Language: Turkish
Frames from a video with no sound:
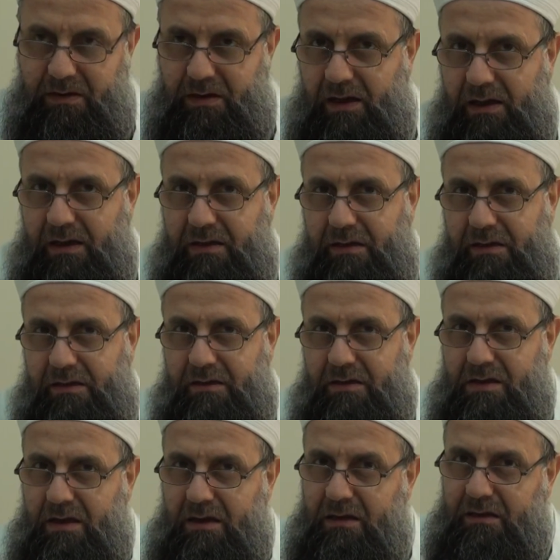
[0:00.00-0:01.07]
Kâne geldi.
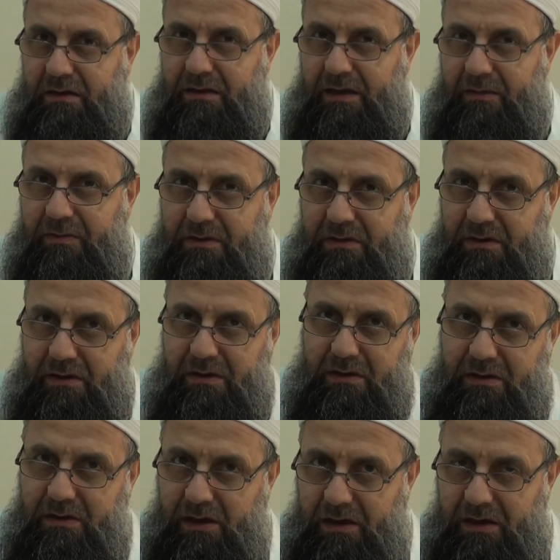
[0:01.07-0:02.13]
Sara geldi ne yaptı?
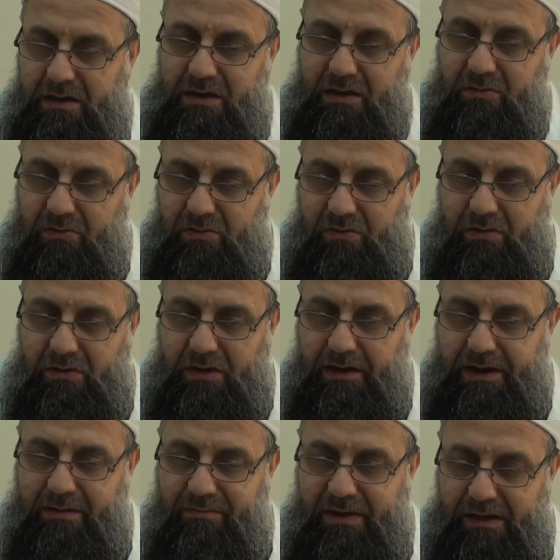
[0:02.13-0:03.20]
Kâne Zeydun
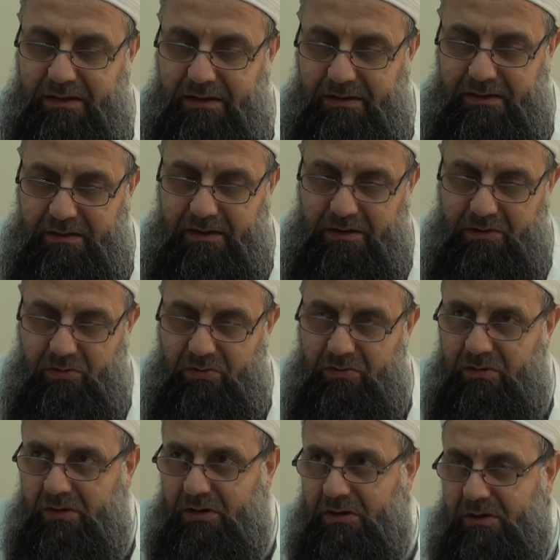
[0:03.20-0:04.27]
kaimen etti
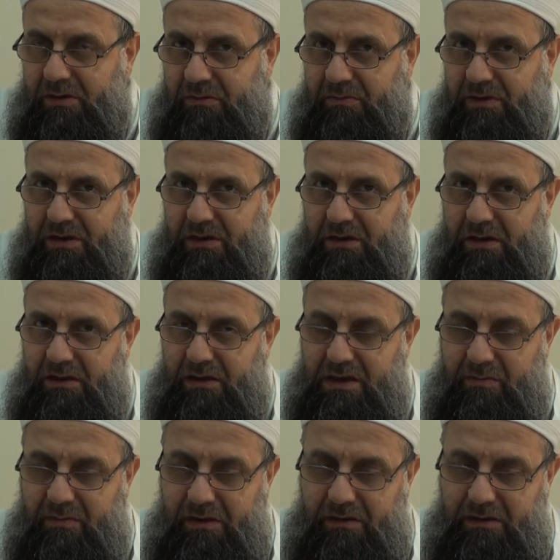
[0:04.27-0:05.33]
onu. Birini kendi
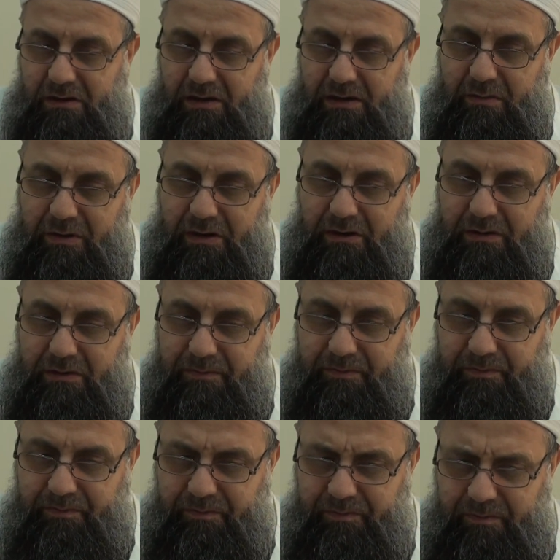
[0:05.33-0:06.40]
isim aldı. Diğerini haber aldı.
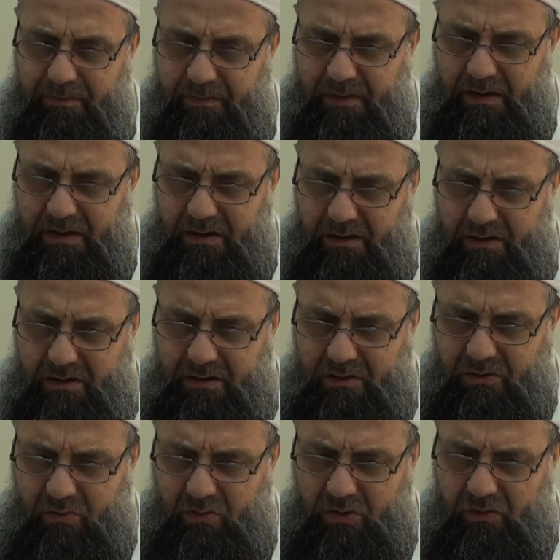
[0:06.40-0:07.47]

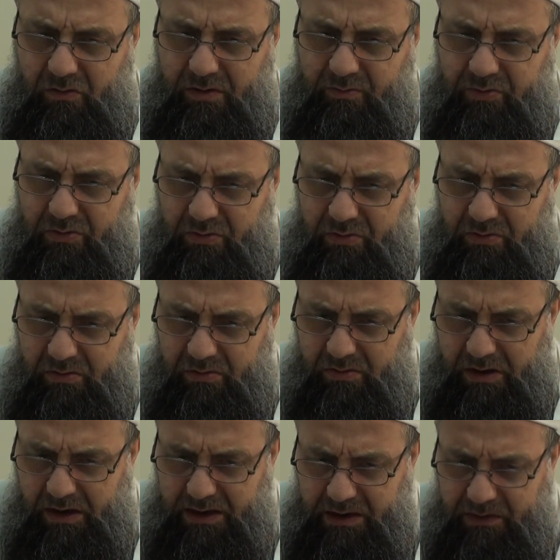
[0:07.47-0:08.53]
Ve, ve bu
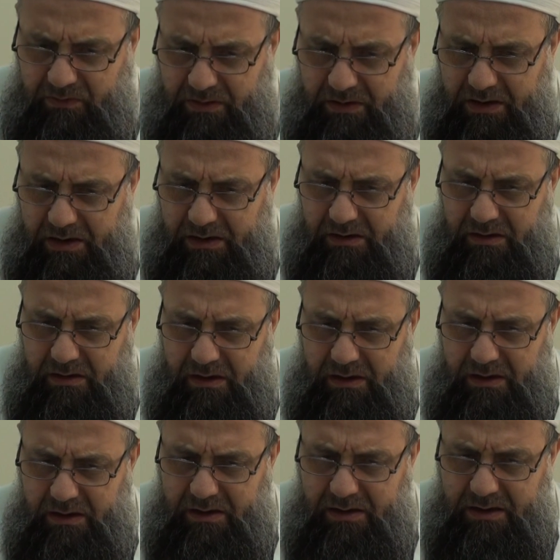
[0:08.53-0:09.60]
nakıs fiiller
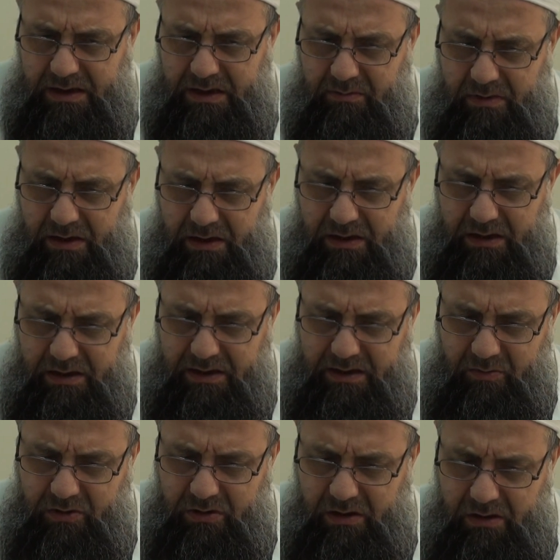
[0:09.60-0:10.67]
ala kısmeyni iki
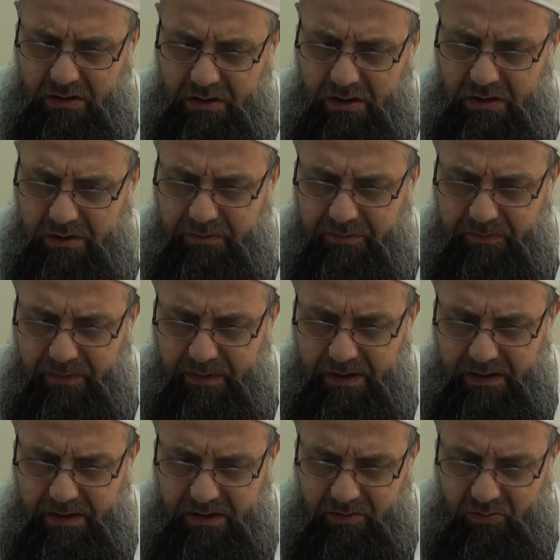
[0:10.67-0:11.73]
kısım üzeridirler.
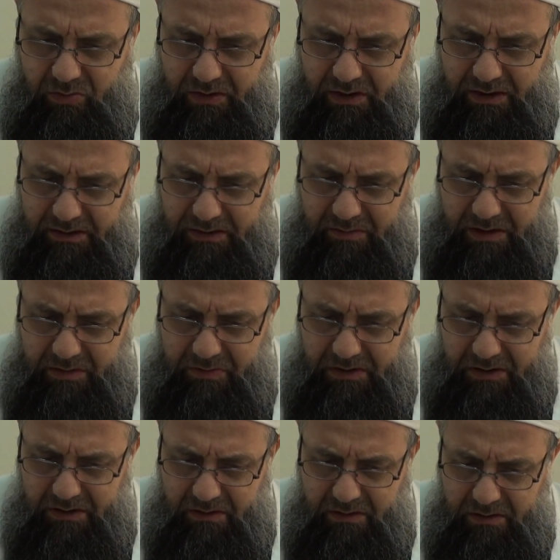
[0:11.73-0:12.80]
Bunun hakkında biraz
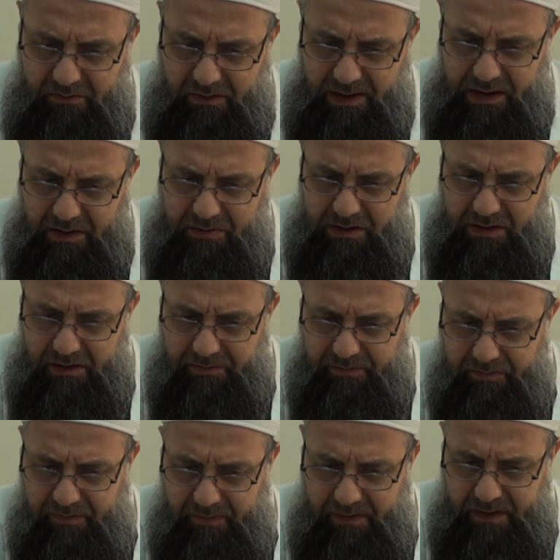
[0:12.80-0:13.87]
bilgi verecek bize.
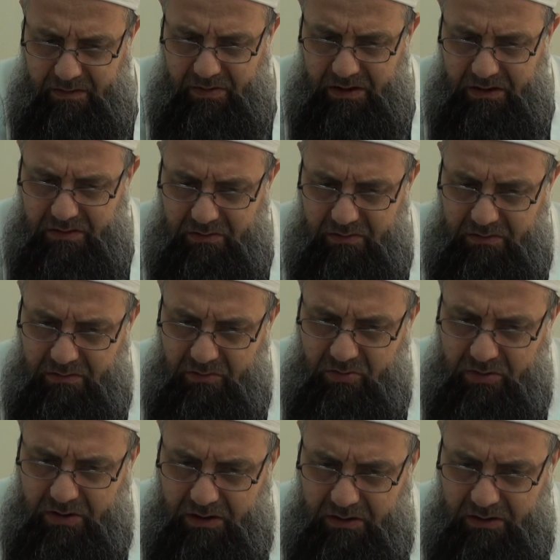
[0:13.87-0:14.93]
Biraz
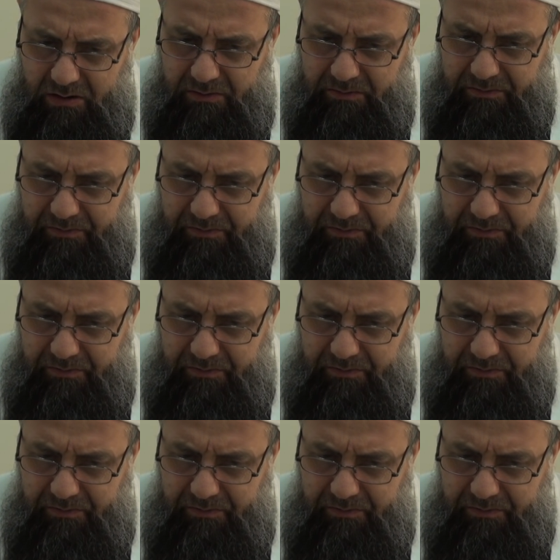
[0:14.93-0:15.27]
uzuncadır.